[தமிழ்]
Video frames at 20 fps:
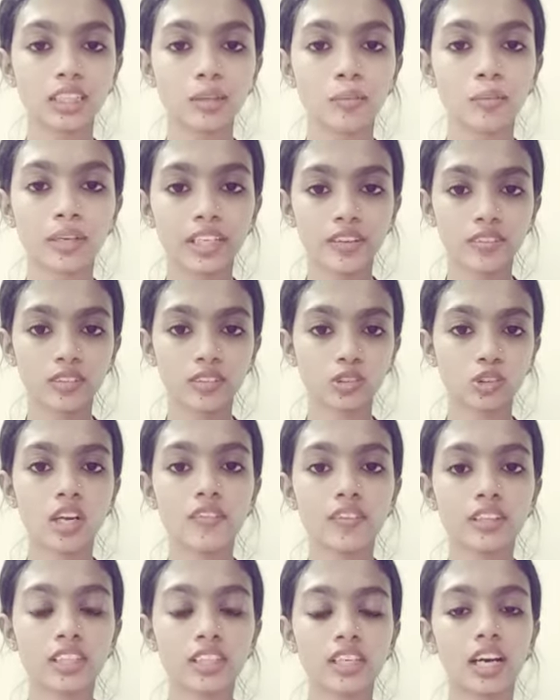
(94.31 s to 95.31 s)
அந்த மாதிரி இவர்
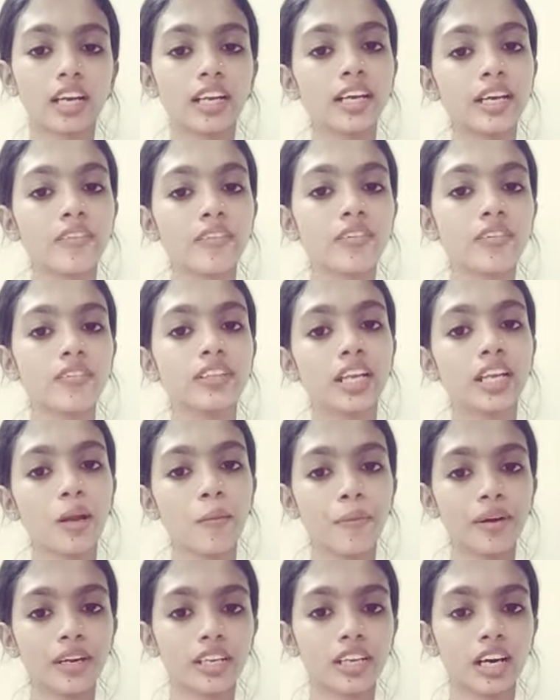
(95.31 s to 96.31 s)
சொல்ல வந்திருக்காரு இவர் வந்து என்ன
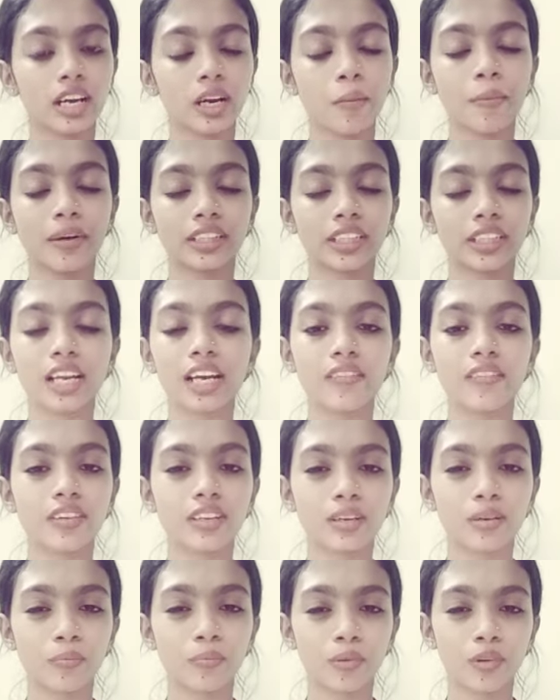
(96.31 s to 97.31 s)
பண்ணியிருக்காருன்னு பார்த்தீங்கன்னா
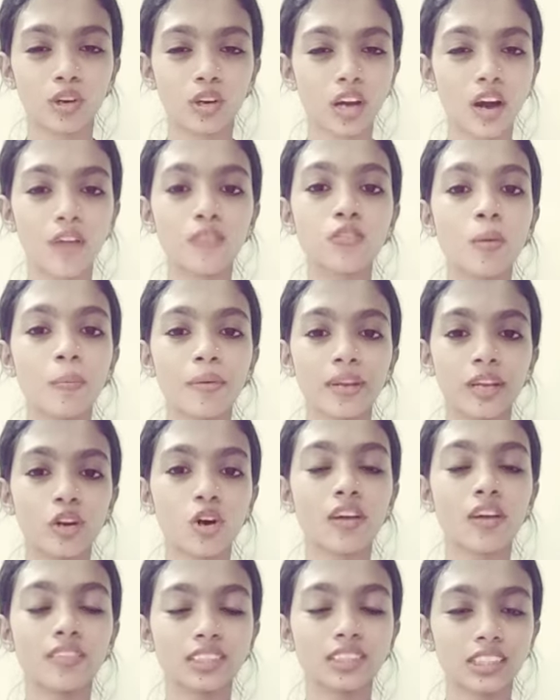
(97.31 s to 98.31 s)
இவர் அவ்வளோ பெரிய
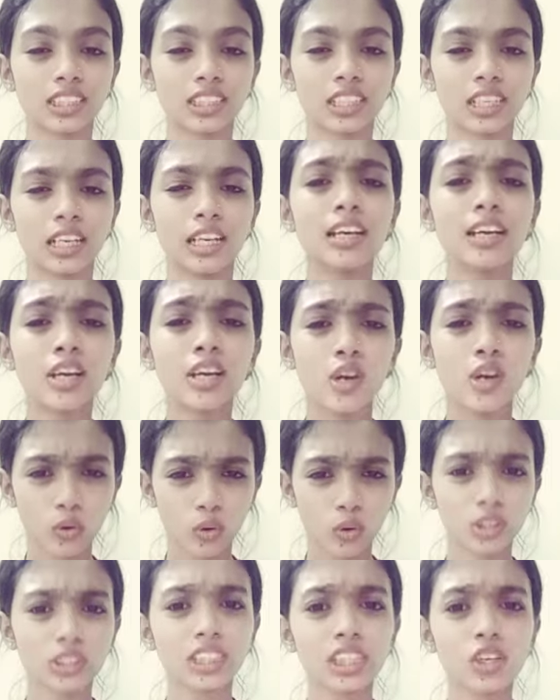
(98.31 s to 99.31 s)
கான்வர்சேஷன் இல்லை
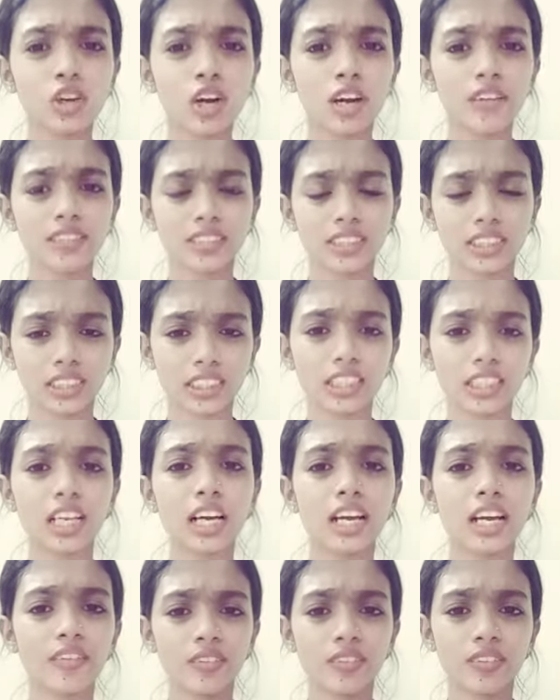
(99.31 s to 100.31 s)
ஒரு சின்ன கான்வர்சேஷன்
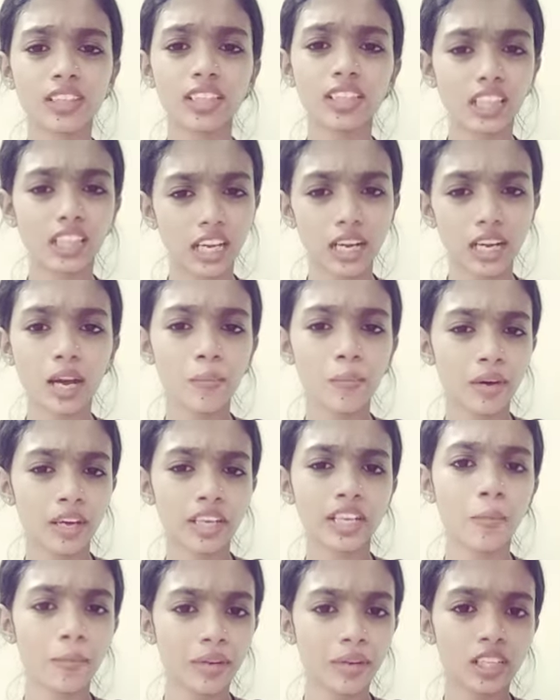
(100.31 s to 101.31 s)
தான் இவர் வந்து தர
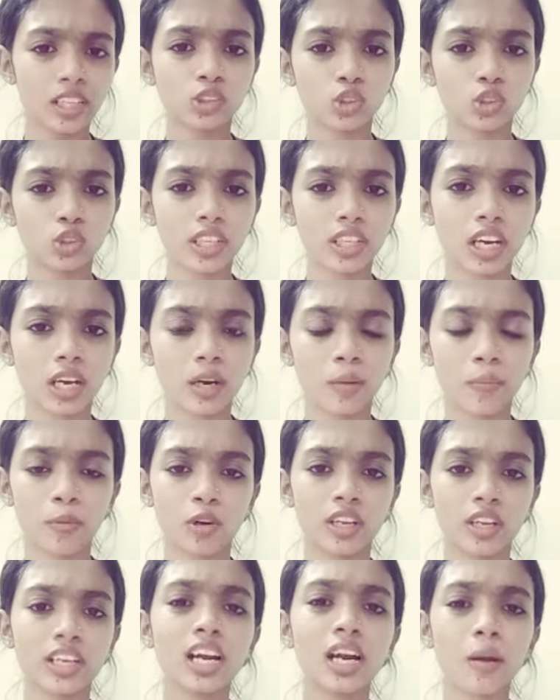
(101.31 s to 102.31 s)
மாதிரி அப்படி தான் சொல்லியிருக்காரு
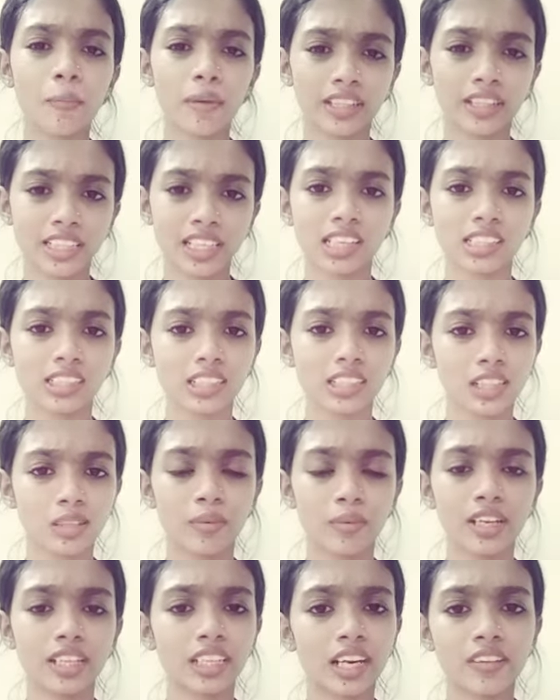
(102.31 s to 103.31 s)
போல இருக்கு ஆனால் மத்திய அரசு இந்த
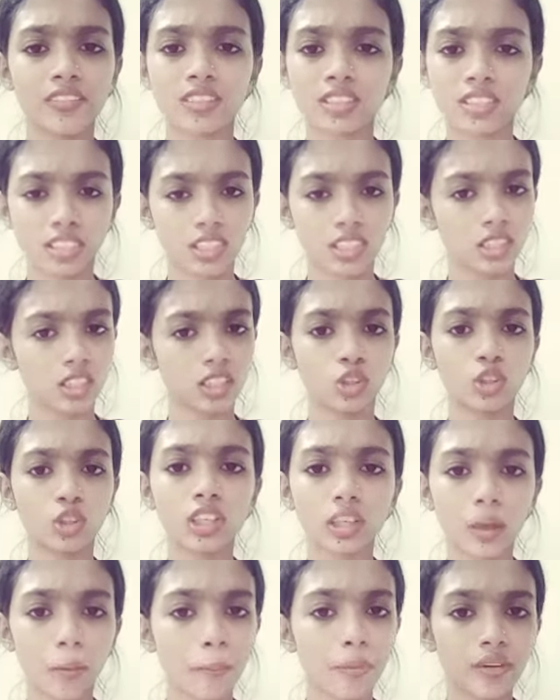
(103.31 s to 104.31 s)
மாதிரி
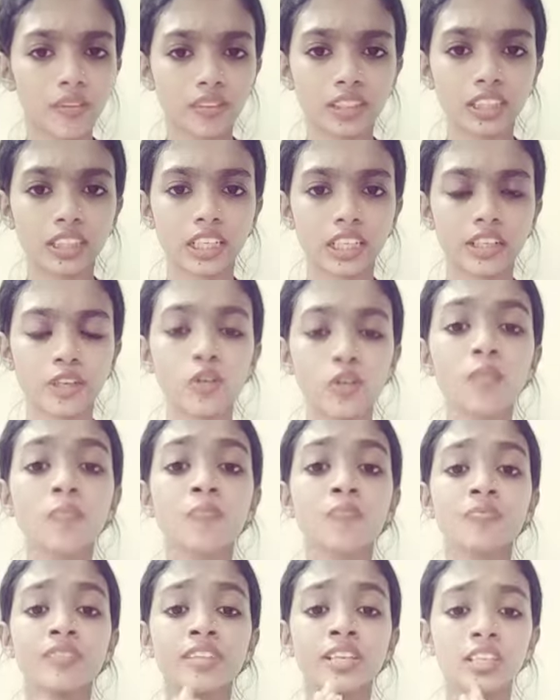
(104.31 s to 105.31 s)
தலைவரிச்சிருக்குன்றதும் ட்ரம்ப்புக்கு வந்து தெரியும்
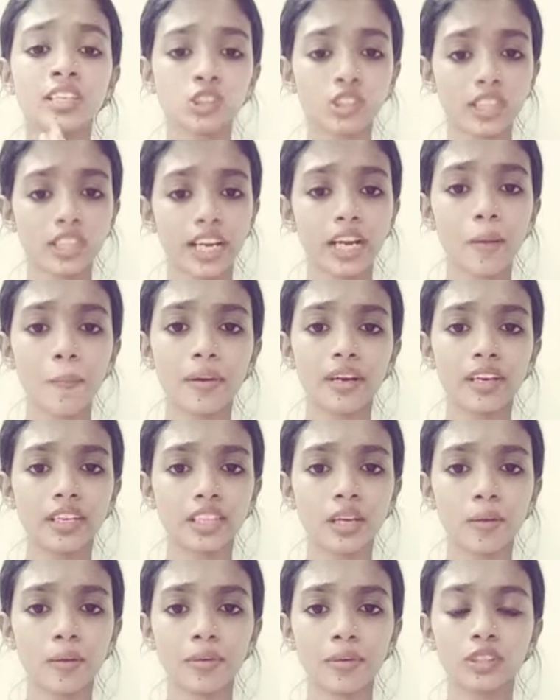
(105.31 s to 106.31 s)
ஸோ என்ன
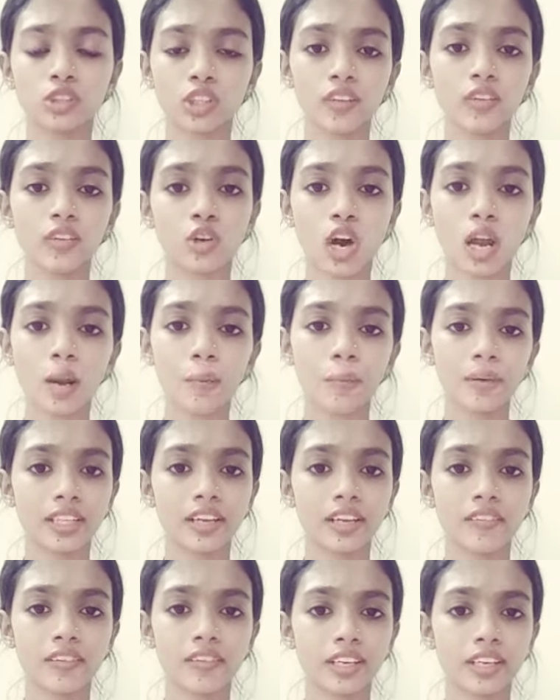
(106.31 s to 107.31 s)
பண்ணுறது அப்படின்னு சொல்லிட்டு ஒரு கால் பண்ணி
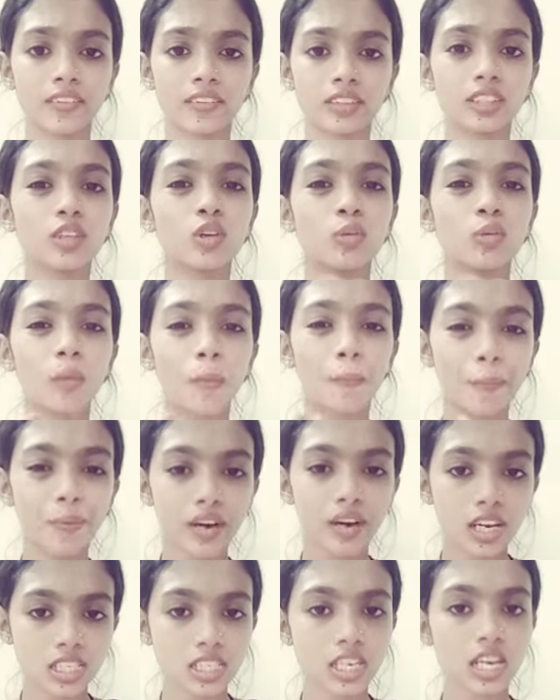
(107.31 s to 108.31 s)
தான் அவர்கிட்ட வந்து ரொம்ப
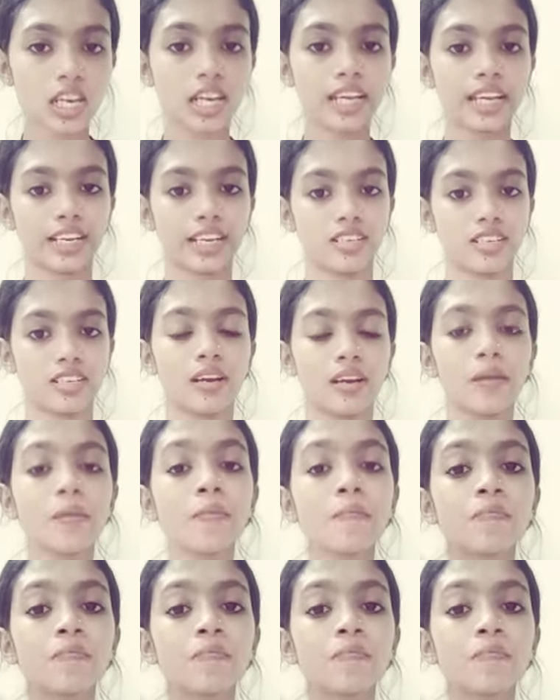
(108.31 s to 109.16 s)
பர்சனலாக கேட்டிருக்காரு